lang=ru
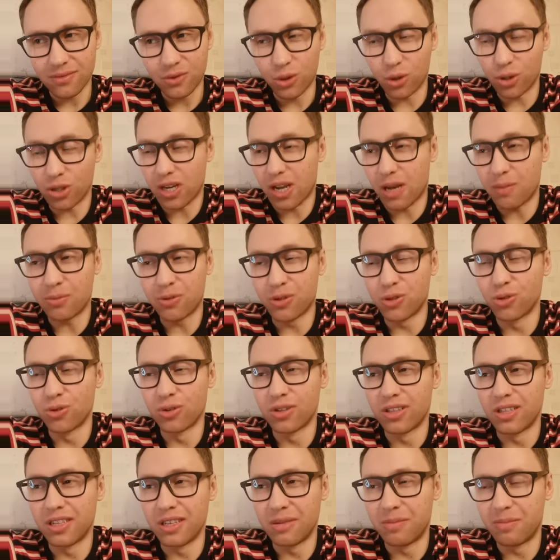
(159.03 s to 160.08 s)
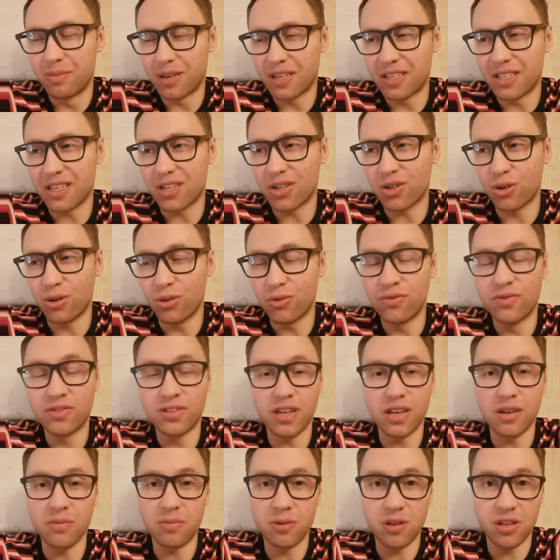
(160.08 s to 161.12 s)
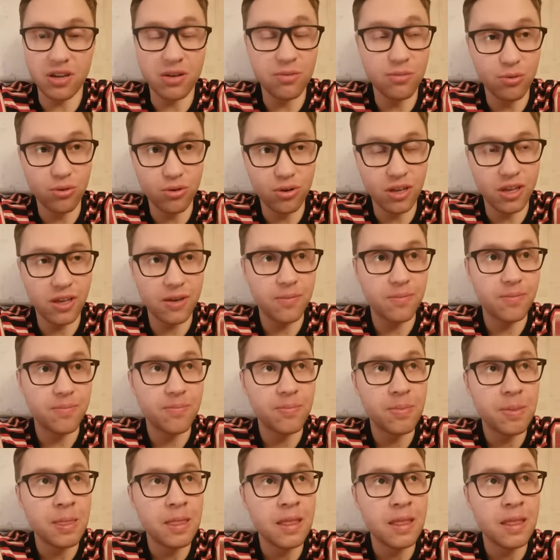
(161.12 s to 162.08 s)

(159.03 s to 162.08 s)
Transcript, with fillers: тоже абсурдный, произошел в Санкт-Петербурге.